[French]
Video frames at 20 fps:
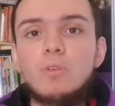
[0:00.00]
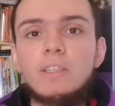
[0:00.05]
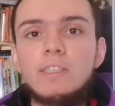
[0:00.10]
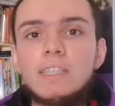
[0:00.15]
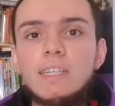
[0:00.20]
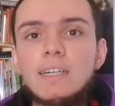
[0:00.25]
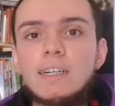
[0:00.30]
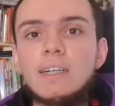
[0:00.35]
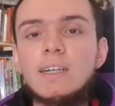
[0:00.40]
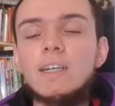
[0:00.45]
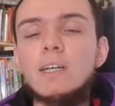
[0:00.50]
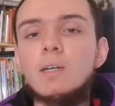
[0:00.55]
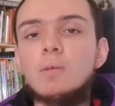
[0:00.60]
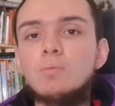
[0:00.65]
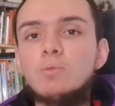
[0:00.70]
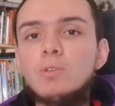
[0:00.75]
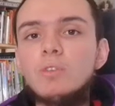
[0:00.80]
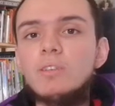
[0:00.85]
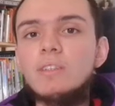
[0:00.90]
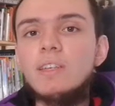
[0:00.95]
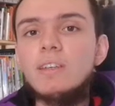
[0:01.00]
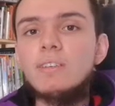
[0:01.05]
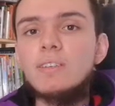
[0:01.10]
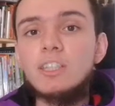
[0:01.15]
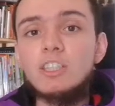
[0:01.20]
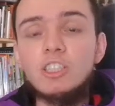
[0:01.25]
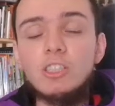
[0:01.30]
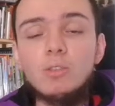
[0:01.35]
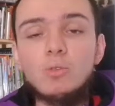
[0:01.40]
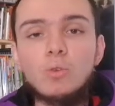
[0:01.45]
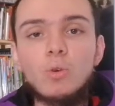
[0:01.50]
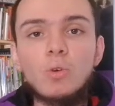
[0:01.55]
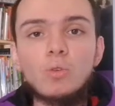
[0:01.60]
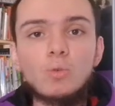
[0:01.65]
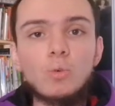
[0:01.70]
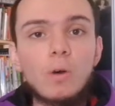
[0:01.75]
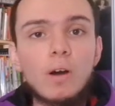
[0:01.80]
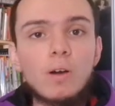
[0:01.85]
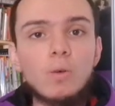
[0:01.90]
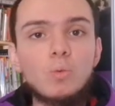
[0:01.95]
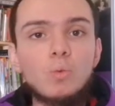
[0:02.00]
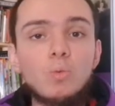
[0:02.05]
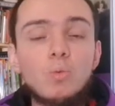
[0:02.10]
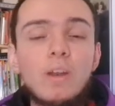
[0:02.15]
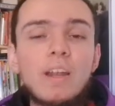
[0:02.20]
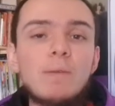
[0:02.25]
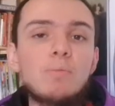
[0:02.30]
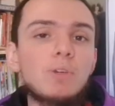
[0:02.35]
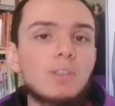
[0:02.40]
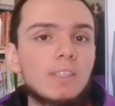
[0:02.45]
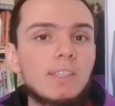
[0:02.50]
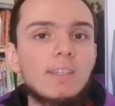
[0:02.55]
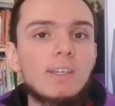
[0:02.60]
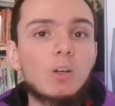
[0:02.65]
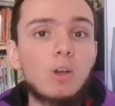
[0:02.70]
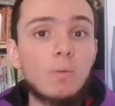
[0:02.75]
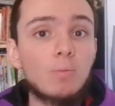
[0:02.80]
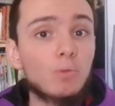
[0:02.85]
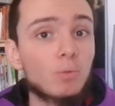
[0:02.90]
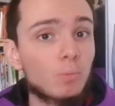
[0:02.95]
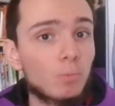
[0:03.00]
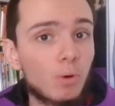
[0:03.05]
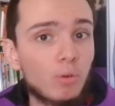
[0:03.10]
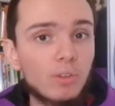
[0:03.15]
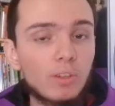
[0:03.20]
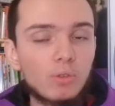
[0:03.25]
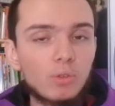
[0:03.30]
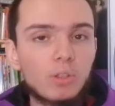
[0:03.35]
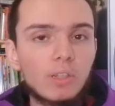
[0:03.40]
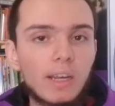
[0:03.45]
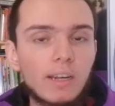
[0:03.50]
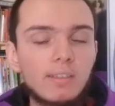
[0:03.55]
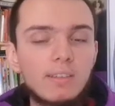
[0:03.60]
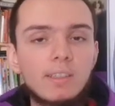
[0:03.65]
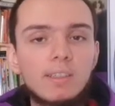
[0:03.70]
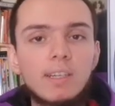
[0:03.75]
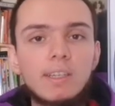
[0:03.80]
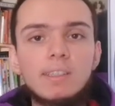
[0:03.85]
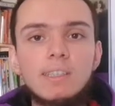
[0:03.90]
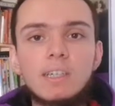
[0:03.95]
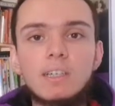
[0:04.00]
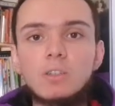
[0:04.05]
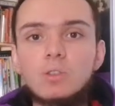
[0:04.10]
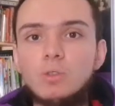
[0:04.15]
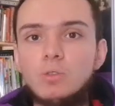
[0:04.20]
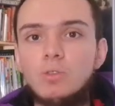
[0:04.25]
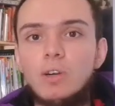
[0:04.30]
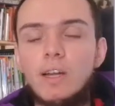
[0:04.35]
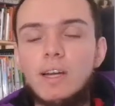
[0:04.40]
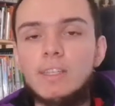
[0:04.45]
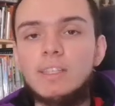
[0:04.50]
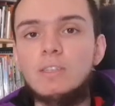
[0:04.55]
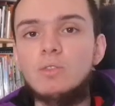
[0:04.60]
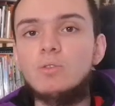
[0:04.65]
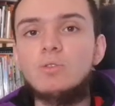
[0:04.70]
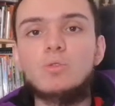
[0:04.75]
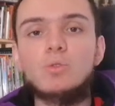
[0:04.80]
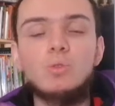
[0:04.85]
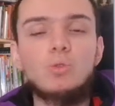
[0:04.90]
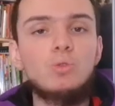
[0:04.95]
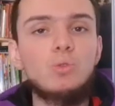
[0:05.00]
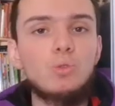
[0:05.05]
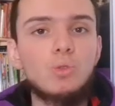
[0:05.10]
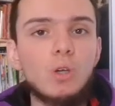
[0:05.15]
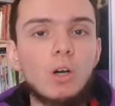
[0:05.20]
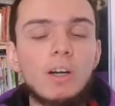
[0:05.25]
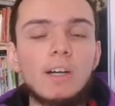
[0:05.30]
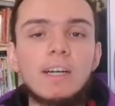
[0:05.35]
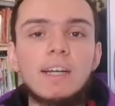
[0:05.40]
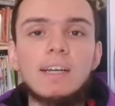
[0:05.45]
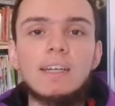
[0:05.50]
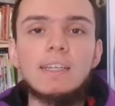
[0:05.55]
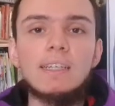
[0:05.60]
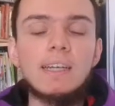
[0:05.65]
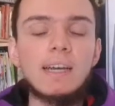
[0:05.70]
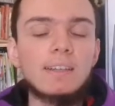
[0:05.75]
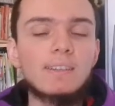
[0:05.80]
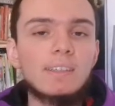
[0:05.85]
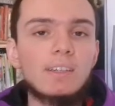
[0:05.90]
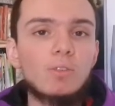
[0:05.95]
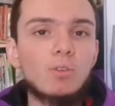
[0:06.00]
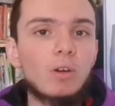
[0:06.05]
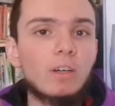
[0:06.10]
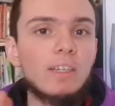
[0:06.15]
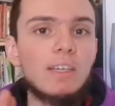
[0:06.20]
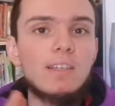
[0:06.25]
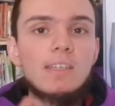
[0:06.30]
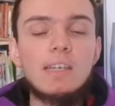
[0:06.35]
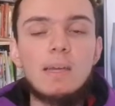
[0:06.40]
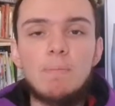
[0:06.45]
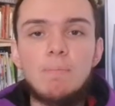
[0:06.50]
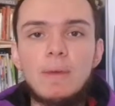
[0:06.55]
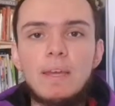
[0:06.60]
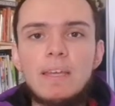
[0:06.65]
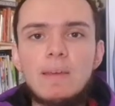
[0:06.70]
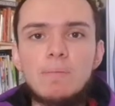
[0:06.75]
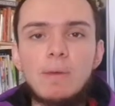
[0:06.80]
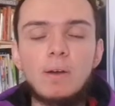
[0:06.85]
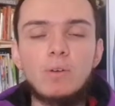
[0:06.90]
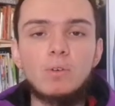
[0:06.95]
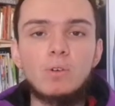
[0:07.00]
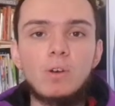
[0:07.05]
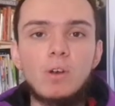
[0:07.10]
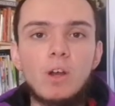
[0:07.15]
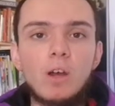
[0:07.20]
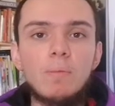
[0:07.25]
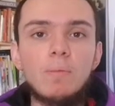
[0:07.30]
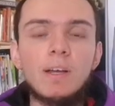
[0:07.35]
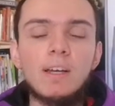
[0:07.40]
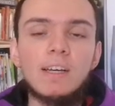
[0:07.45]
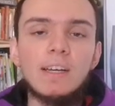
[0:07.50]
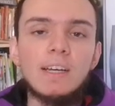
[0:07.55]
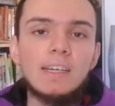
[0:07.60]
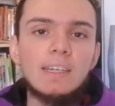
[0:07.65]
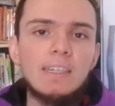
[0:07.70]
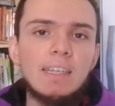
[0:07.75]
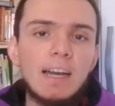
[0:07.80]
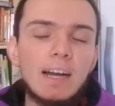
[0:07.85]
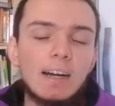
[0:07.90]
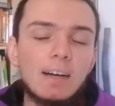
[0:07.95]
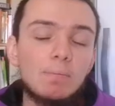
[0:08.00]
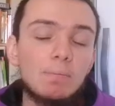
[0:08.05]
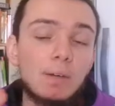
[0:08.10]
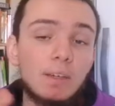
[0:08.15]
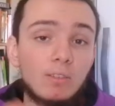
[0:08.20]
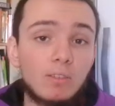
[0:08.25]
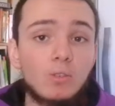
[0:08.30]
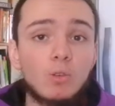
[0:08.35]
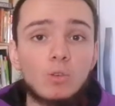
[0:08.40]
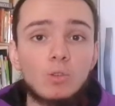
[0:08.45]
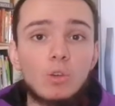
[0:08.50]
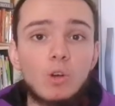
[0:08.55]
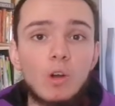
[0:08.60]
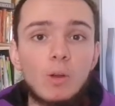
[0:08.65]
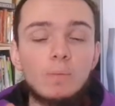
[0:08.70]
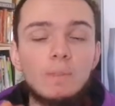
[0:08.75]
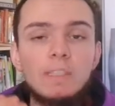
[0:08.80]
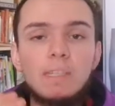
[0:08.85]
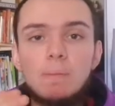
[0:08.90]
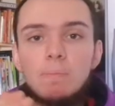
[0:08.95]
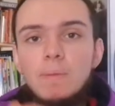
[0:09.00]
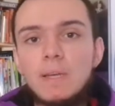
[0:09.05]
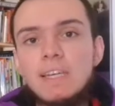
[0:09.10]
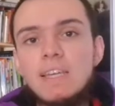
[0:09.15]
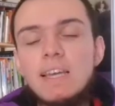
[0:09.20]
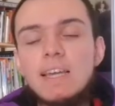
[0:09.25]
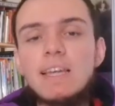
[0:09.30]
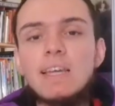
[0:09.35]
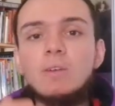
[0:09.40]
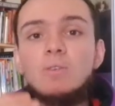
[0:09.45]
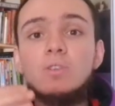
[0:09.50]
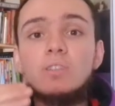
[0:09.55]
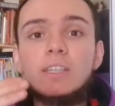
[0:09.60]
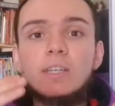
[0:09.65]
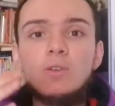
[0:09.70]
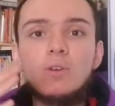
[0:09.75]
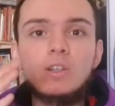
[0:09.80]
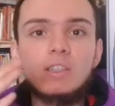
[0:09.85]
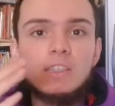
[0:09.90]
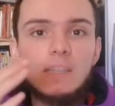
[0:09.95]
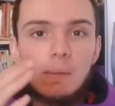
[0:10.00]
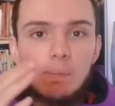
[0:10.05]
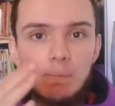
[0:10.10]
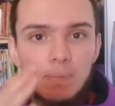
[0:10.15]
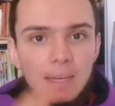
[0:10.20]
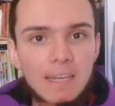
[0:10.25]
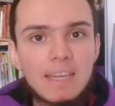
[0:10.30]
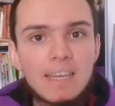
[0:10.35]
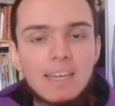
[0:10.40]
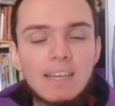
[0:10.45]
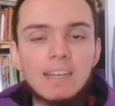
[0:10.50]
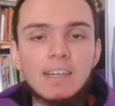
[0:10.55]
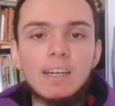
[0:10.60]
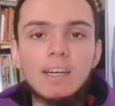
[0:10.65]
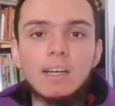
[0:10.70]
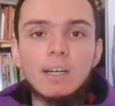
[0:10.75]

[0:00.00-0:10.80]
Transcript: le dire puisqu'il s'agit de l'endroit où la moitié des clubs sont professionnels, c'est-à-dire que voilà, il y a une structure, il y a un trésorier qui est payé par le club, il y a un président de club qui est payé, il y a un entraîneur qui est payé.